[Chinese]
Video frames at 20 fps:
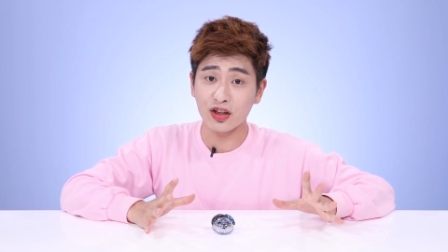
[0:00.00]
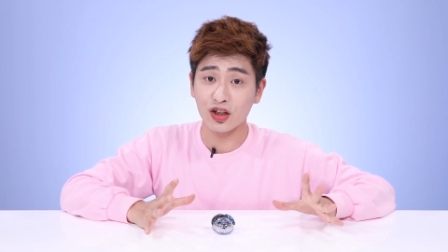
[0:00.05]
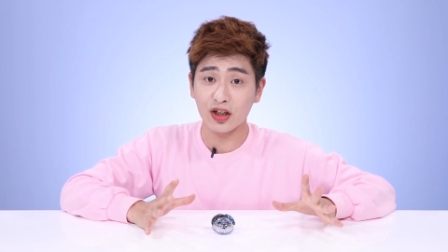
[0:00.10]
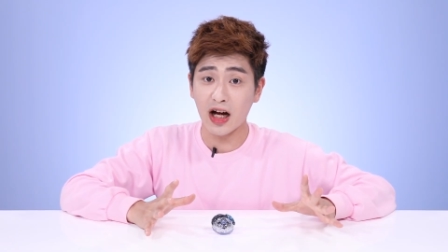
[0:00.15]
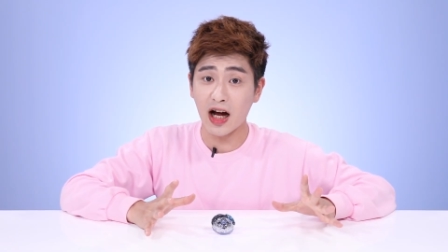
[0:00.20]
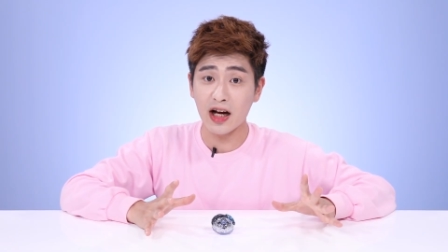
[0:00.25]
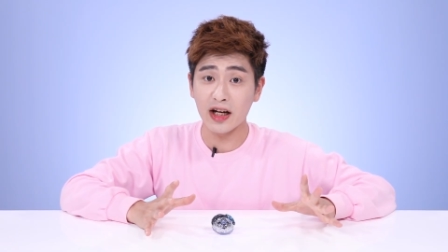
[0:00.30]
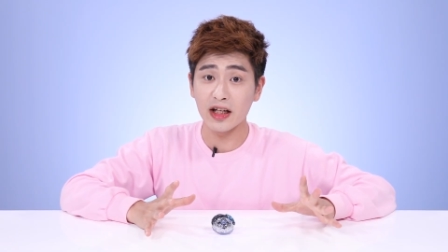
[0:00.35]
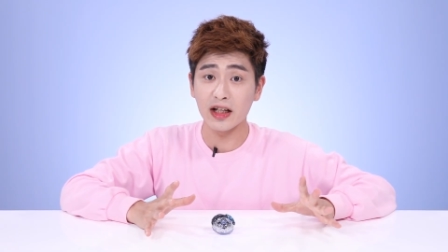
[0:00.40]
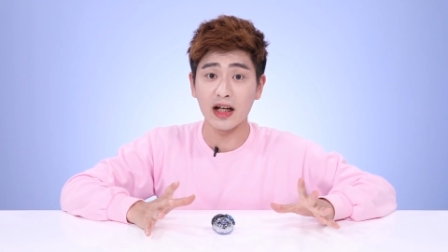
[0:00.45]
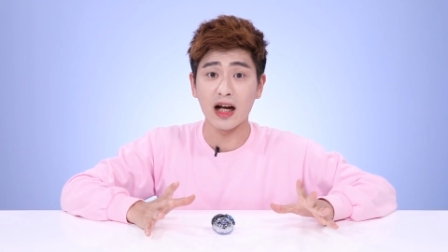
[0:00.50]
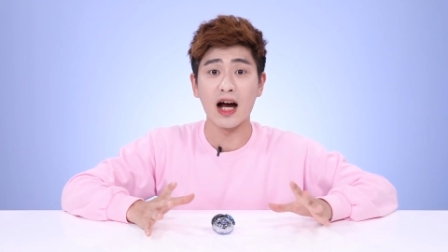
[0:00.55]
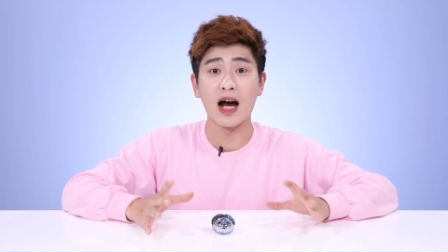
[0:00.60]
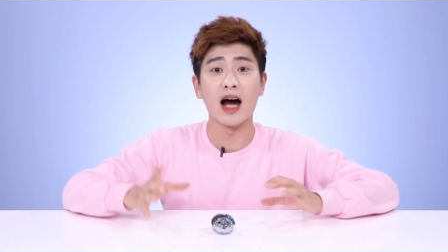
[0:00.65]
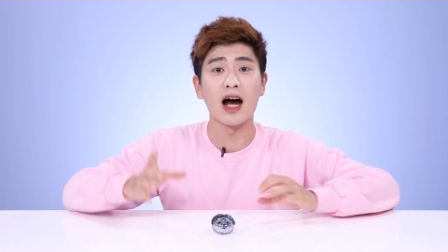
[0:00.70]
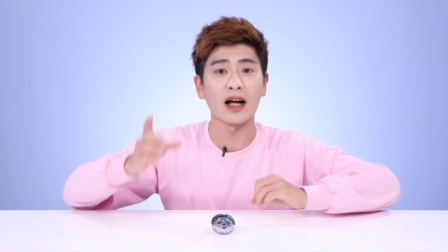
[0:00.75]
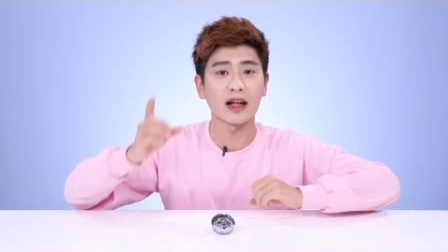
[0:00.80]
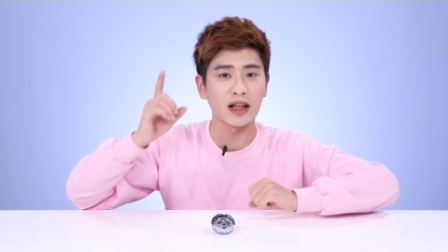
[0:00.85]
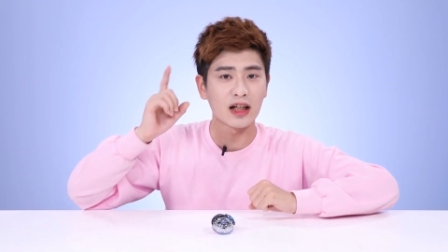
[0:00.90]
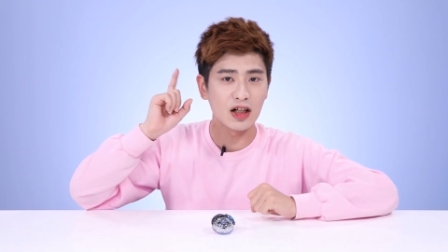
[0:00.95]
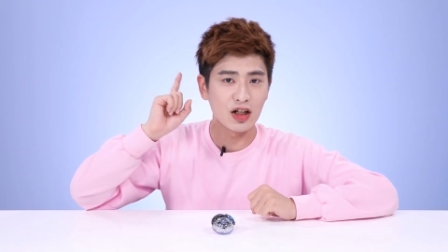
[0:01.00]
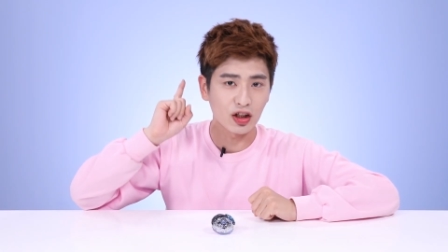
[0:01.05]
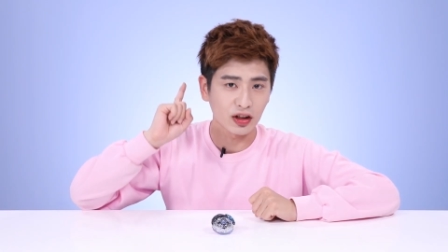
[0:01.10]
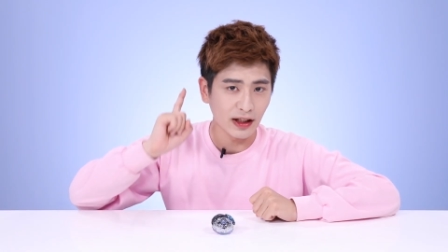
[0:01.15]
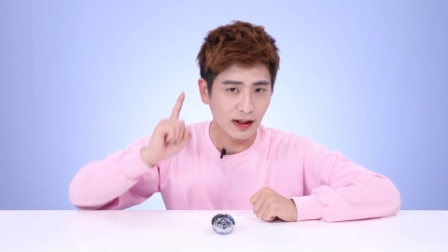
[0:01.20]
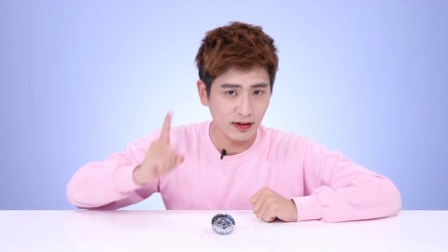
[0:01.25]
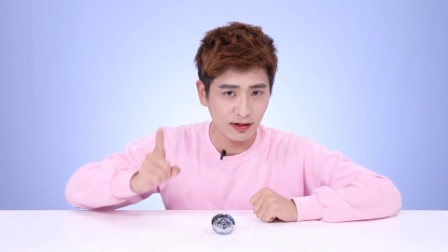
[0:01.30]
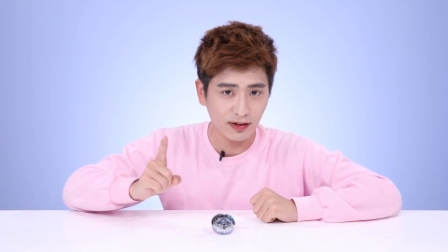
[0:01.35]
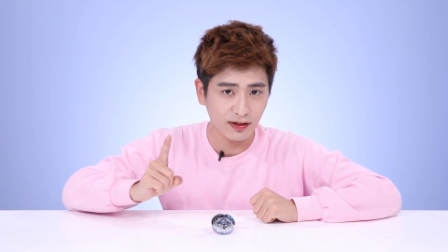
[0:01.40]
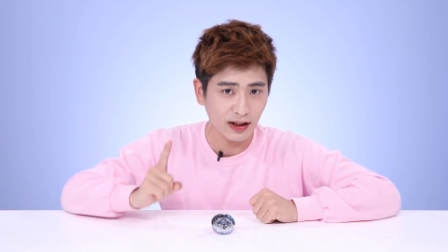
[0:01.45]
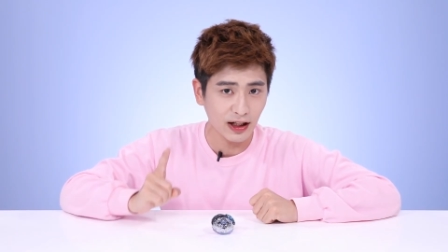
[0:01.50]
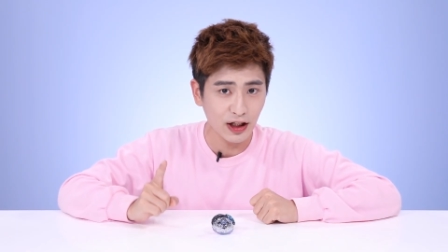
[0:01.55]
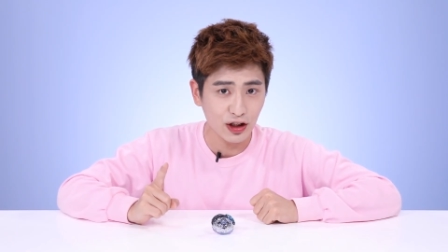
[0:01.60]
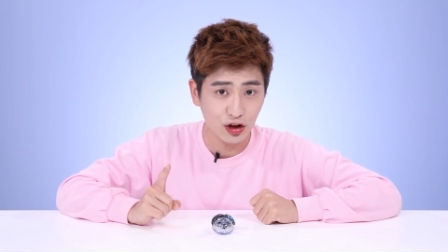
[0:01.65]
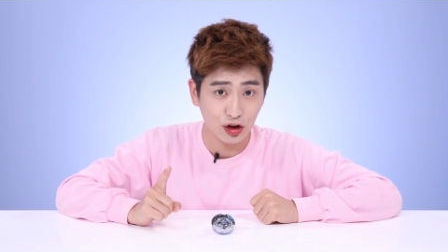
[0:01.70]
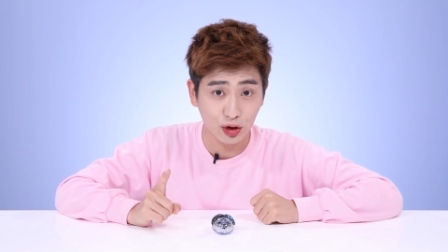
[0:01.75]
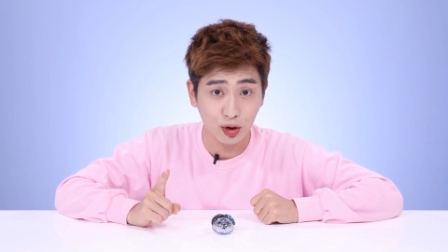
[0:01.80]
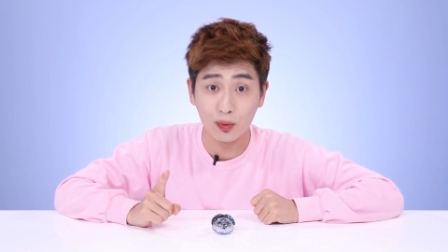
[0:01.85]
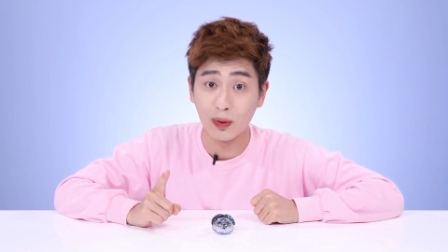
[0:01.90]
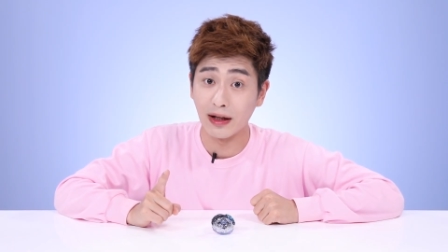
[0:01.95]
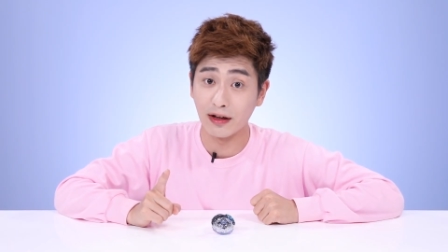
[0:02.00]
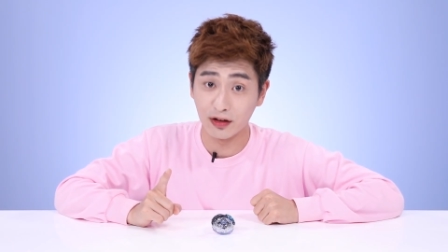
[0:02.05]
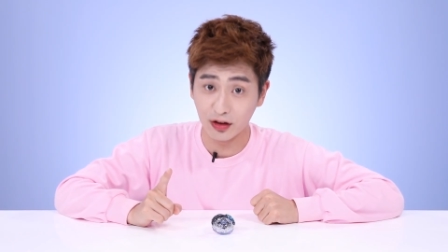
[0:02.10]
们，江一把 Killer Dice Sizer 给